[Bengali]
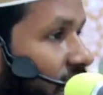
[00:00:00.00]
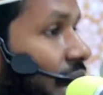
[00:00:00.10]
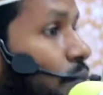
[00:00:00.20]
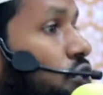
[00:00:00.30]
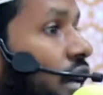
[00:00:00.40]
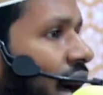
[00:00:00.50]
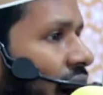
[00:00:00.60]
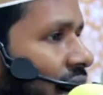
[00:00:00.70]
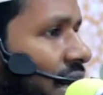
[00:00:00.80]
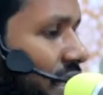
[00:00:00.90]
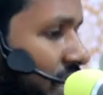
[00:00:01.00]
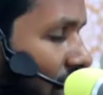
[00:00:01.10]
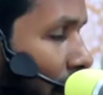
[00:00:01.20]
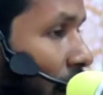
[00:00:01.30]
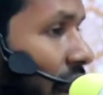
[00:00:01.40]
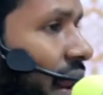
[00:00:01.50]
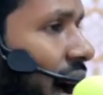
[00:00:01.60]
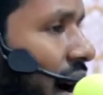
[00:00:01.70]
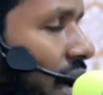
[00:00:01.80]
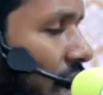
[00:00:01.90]
সেটা বোঝে না সেটা মানে
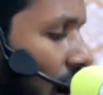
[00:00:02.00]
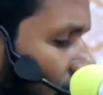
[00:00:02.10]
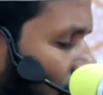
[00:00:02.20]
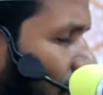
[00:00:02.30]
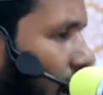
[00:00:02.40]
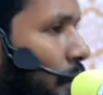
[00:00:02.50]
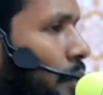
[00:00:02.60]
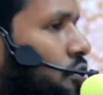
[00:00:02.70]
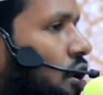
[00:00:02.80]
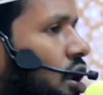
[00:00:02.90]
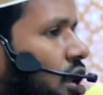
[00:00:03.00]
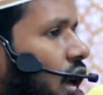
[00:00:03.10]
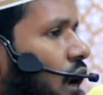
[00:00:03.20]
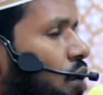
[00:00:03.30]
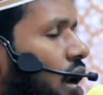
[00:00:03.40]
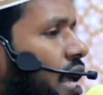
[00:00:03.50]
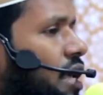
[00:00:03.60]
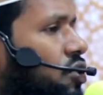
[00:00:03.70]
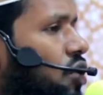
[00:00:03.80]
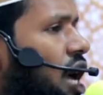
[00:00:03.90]
না আল্লাহর হাবিব সাল্লাহ
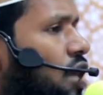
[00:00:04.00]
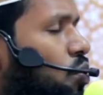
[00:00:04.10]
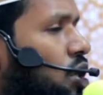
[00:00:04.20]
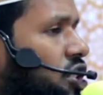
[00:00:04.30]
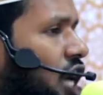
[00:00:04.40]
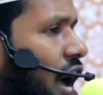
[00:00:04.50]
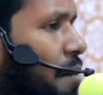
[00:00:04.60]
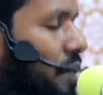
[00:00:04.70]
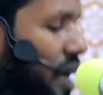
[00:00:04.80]
আলহি সালাম